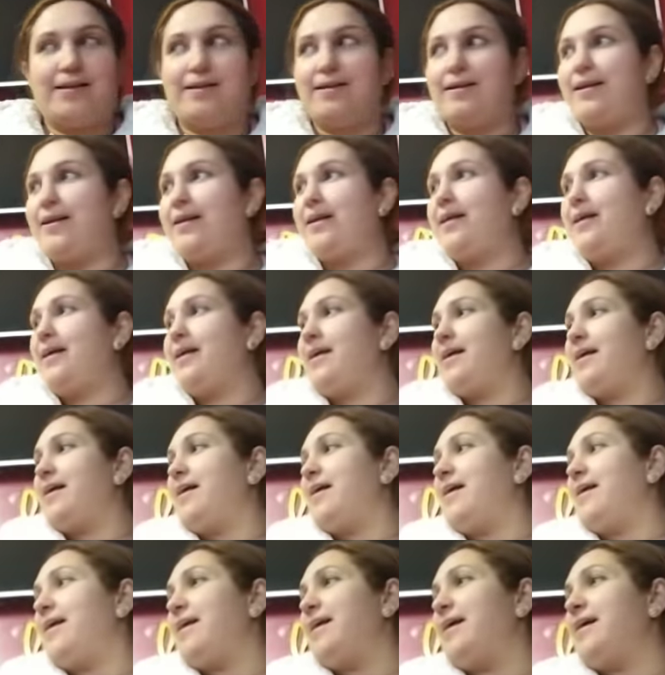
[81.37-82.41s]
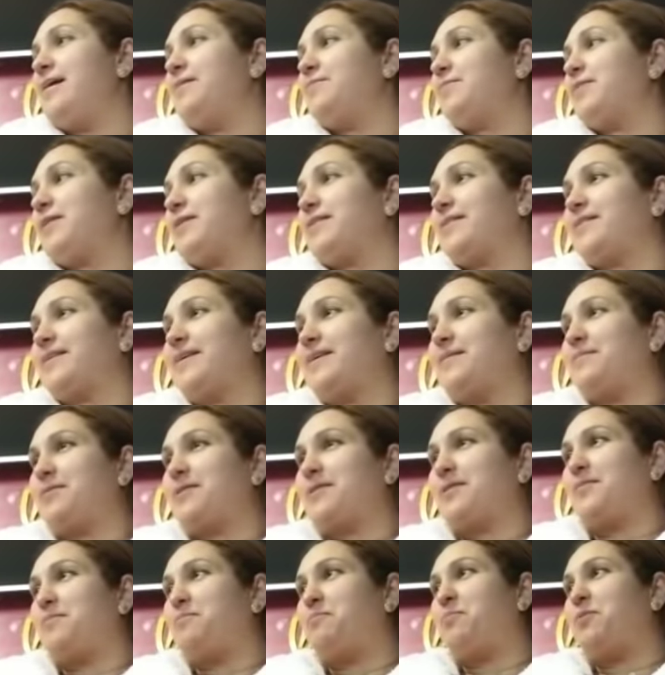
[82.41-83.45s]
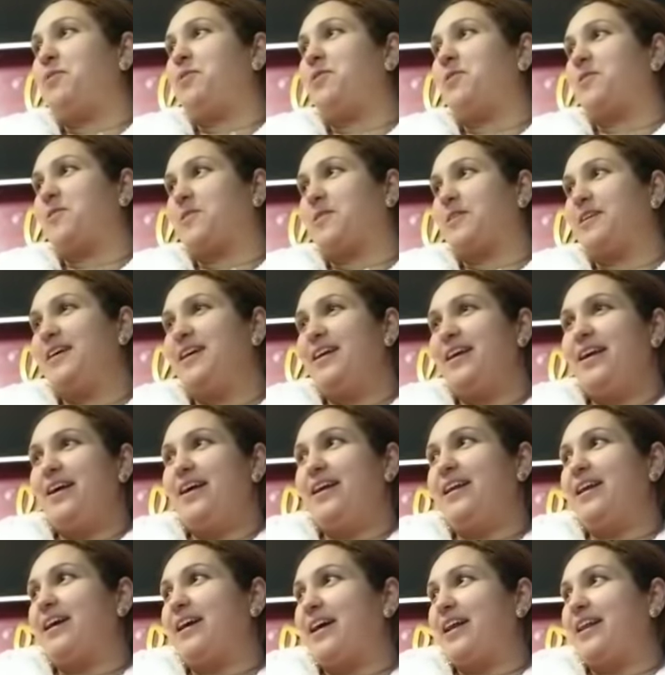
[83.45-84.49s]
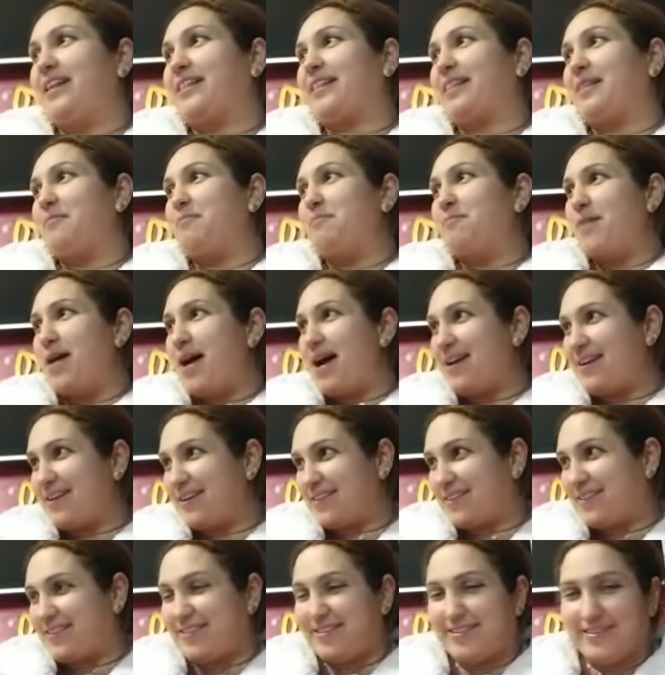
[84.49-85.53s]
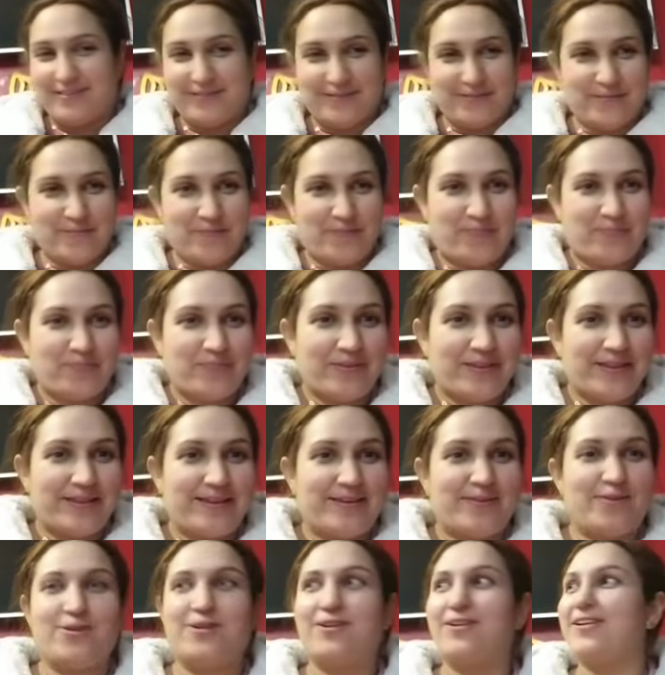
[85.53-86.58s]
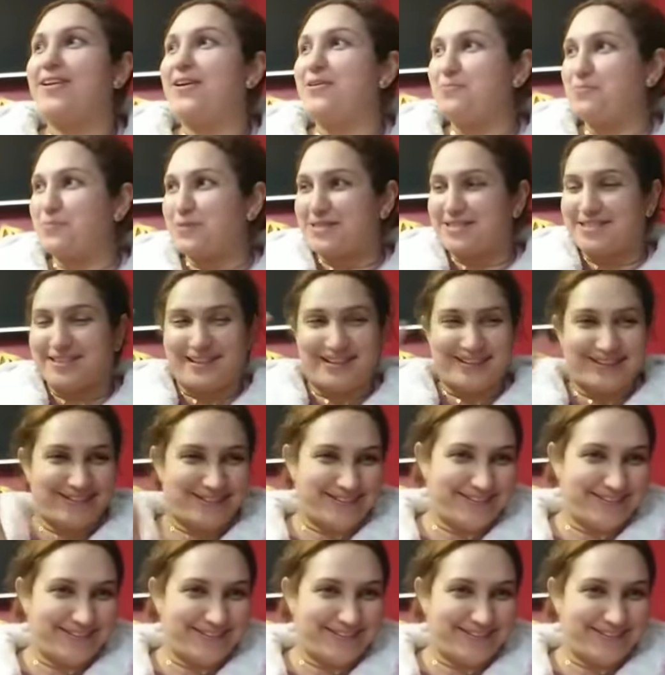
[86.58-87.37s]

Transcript: اه اه اه مغطيه بالكبوط على الاقل المانط والله مسخك